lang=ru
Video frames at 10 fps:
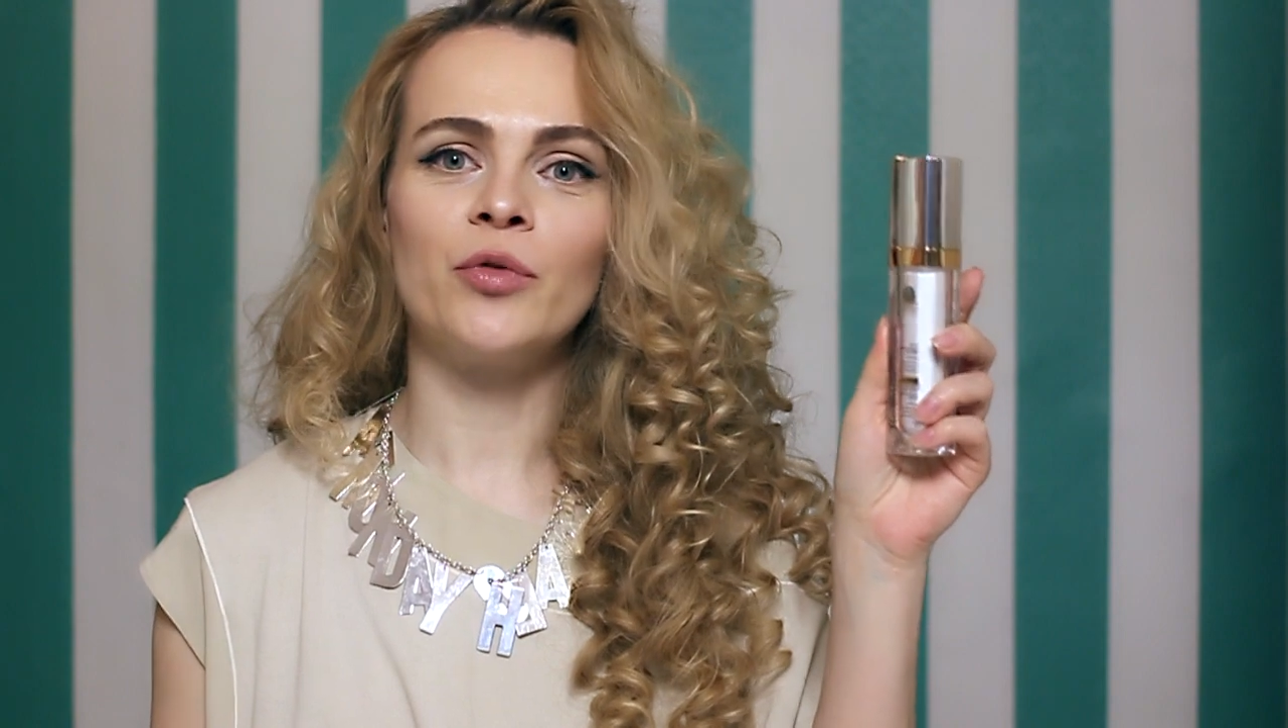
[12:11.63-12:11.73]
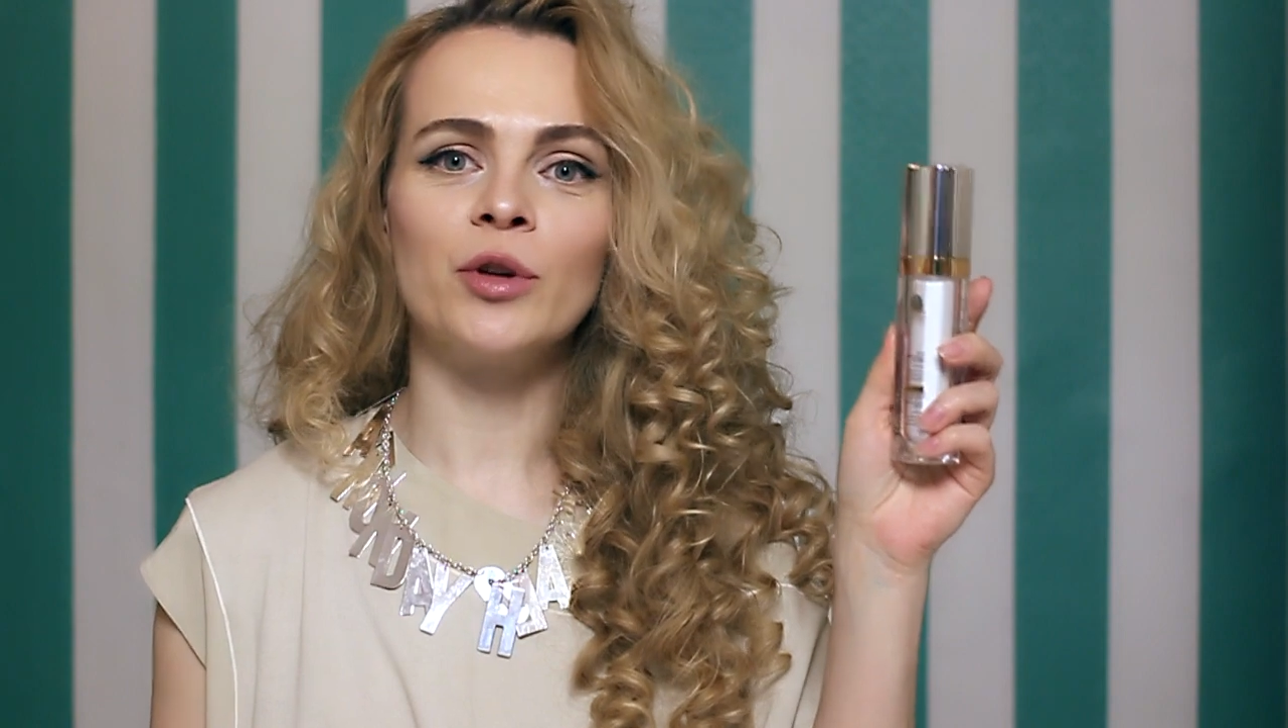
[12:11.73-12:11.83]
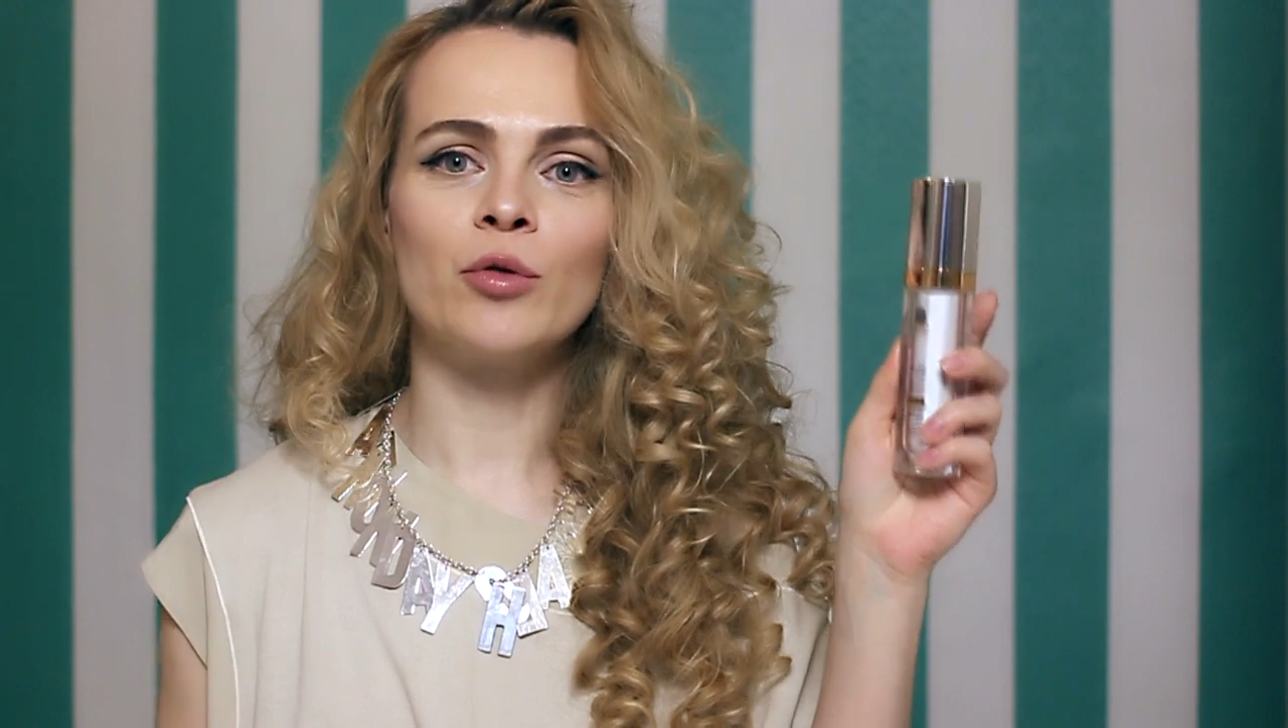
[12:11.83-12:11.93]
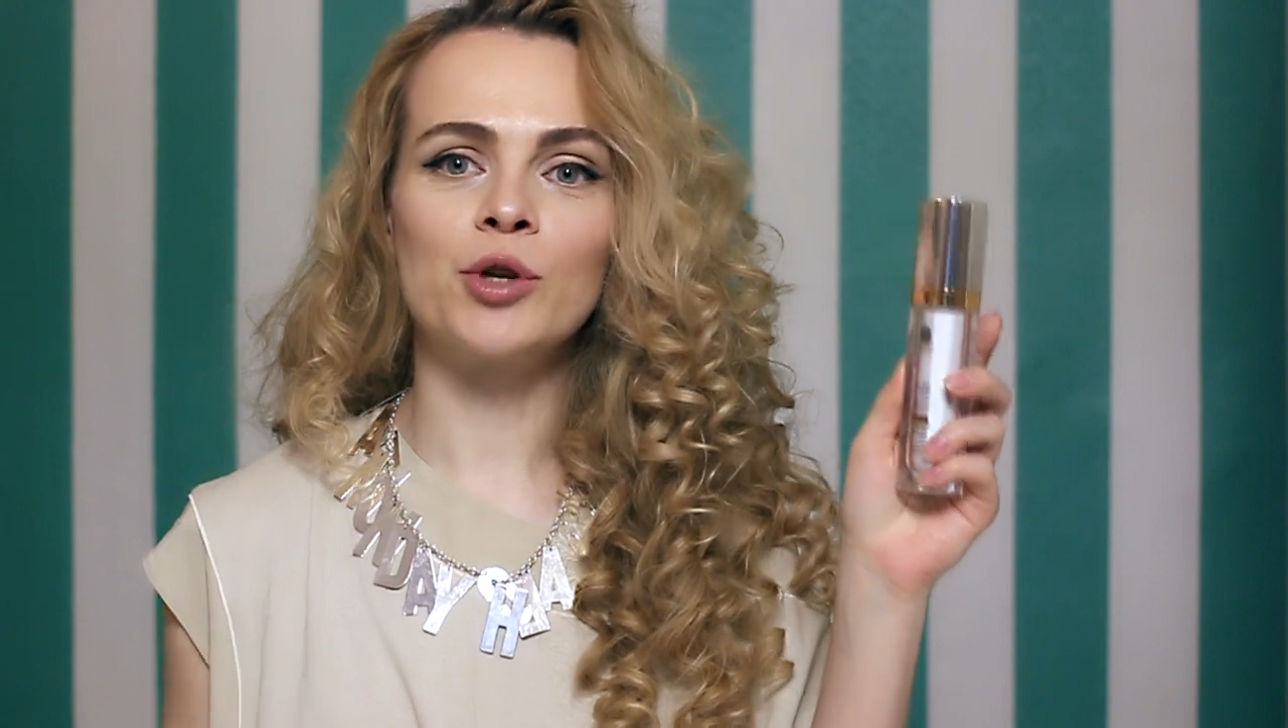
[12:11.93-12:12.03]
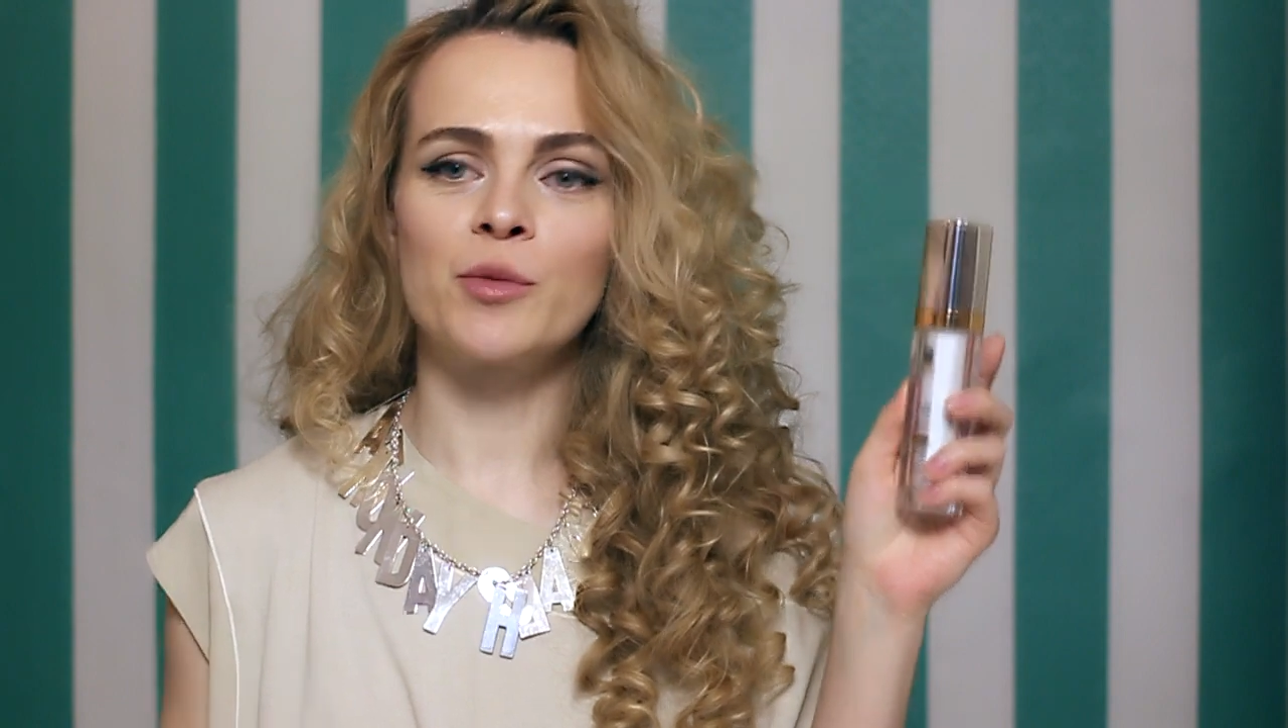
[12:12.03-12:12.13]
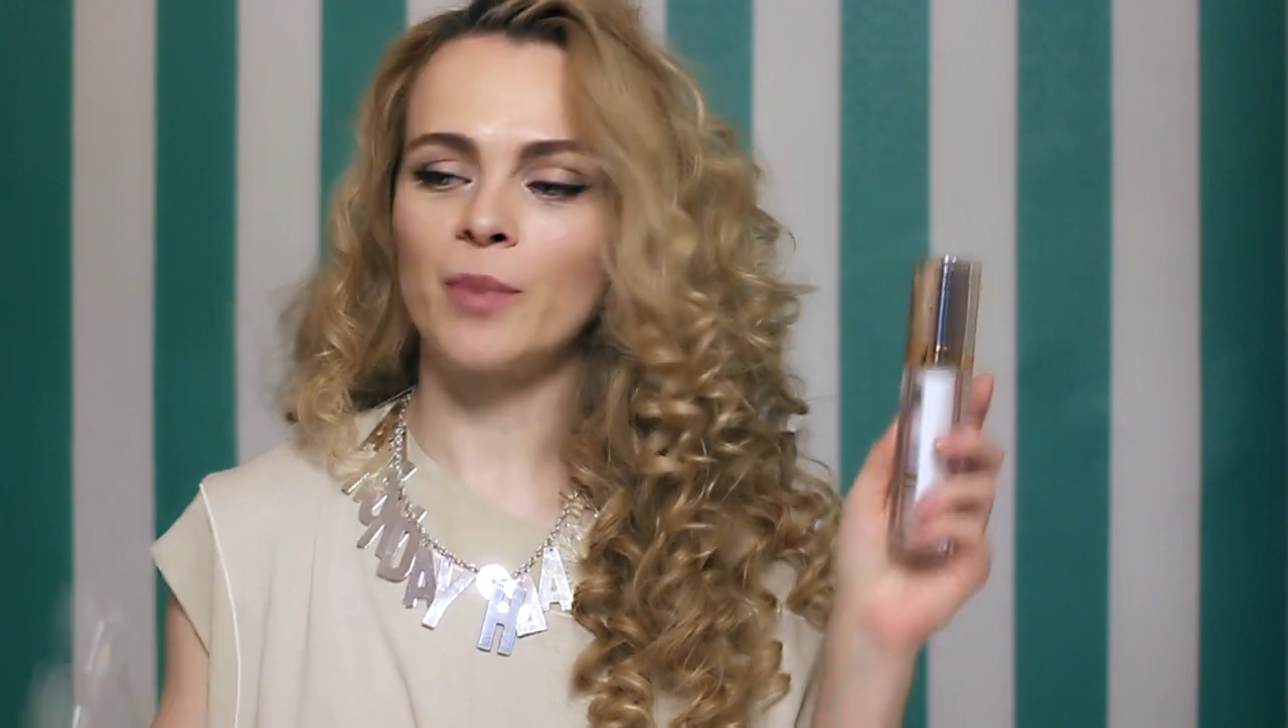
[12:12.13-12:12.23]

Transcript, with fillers: виду очень